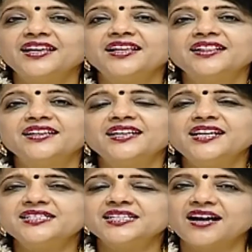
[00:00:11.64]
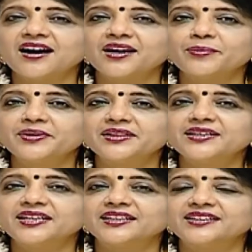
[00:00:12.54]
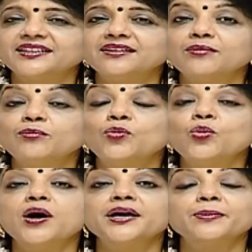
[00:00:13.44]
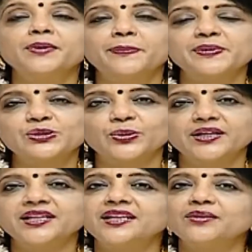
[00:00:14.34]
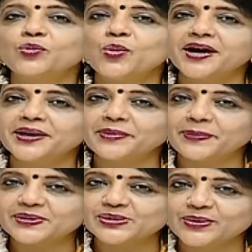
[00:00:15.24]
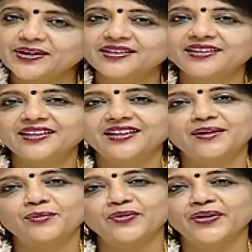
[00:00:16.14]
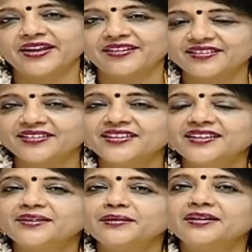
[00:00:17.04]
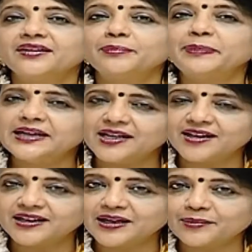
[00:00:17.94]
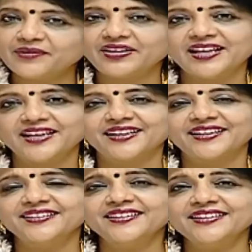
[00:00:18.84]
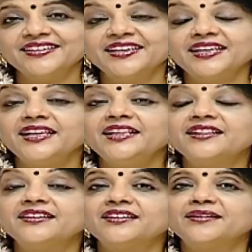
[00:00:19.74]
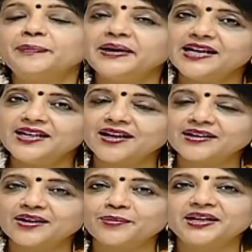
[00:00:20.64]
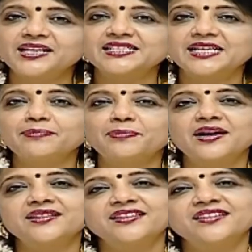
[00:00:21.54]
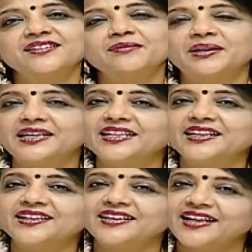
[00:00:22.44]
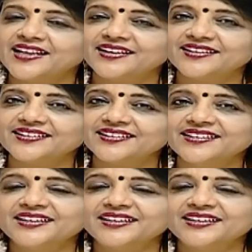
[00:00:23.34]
இந்த நிகழ்ச்சி ஆரம்பித்து கிட்டத்தட்ட மூவாயிரம் எபிசோட் இன்று மூவாயிரம் எபிசோட் நம்மளுடைய பெண்கள் டாட் காமில் வெளியாகிருக்கிறது இந்த பெண்கள் டாட் காம் நிகழ்ச்சியை பார்த்த மகளிர நேர்களுக்கு